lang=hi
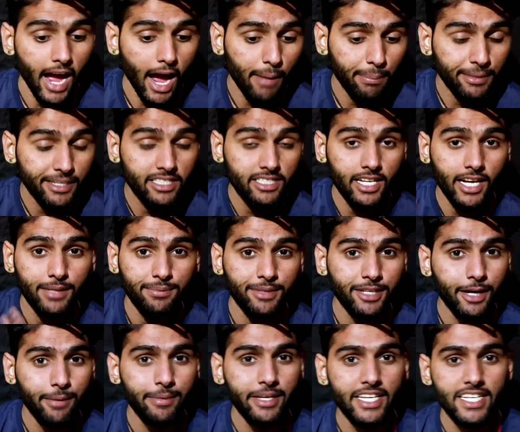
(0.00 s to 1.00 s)
आपके साथ
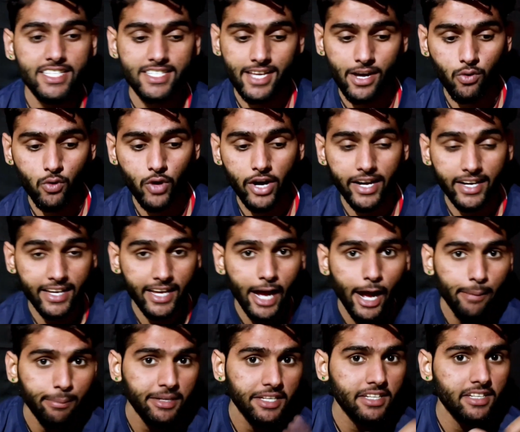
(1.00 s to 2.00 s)
भी कभी ऐसा हुआ है कि
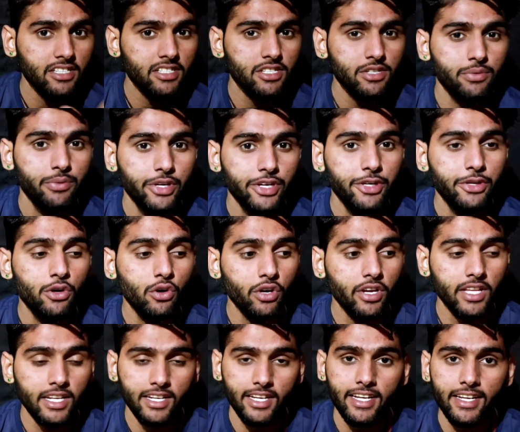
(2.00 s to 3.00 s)
आपने किसी वीडियो
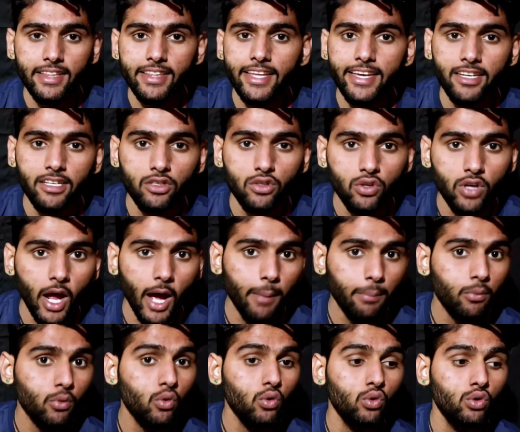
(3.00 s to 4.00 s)
की रील देखी और
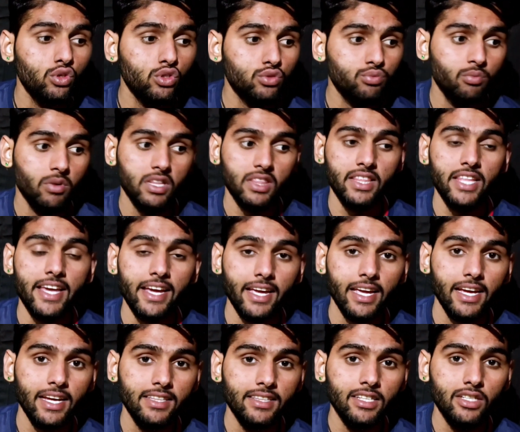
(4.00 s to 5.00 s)
आपको उस बंदे
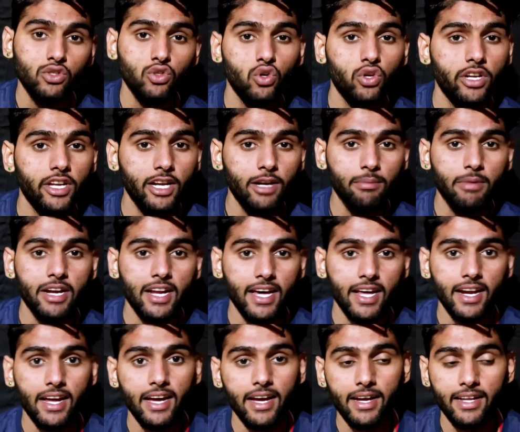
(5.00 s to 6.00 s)
के अंदर जो रील
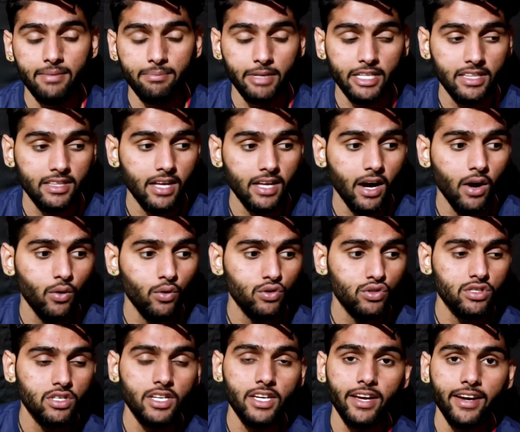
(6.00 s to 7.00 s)
बना रहा है बंदा
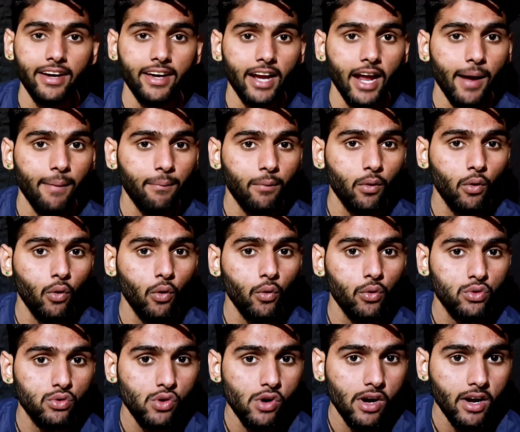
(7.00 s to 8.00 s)
उसकी अगर आपको
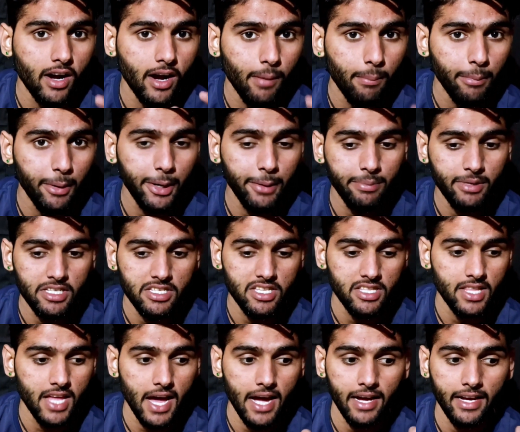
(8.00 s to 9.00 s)
जो कपड़े
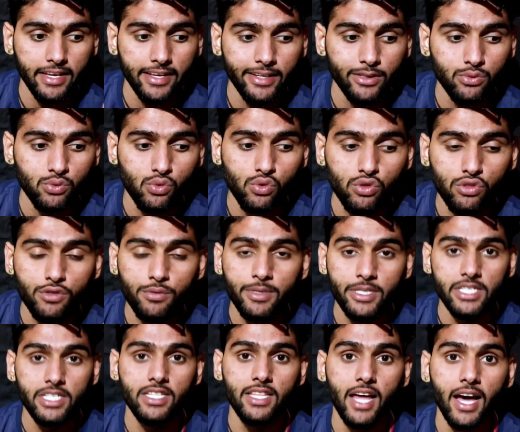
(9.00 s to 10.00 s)
पसंद आ गया शूज
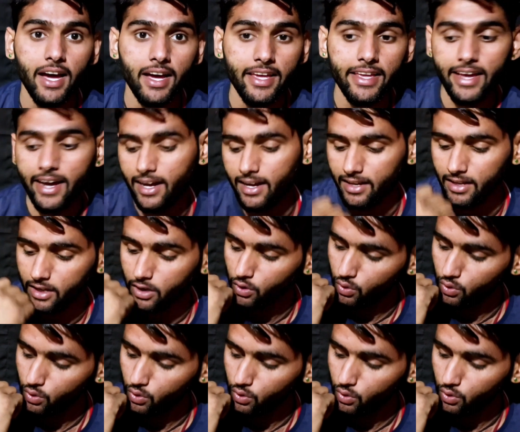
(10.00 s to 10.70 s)
पसंद आ गया